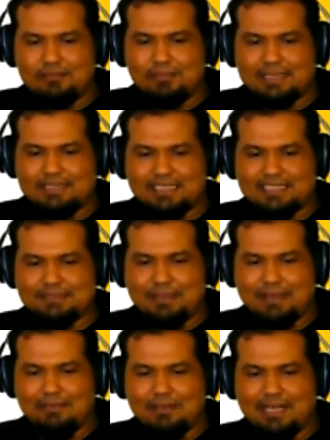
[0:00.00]
batas
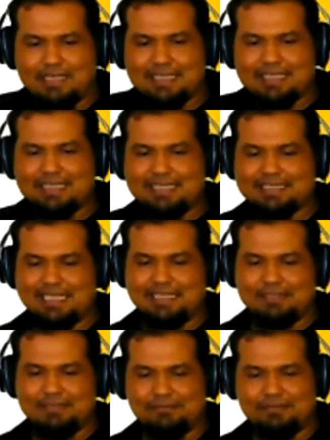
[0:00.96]
bawahnya
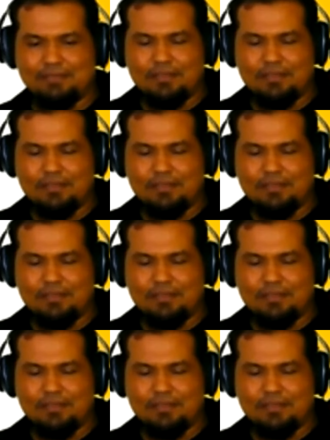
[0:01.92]
Y1.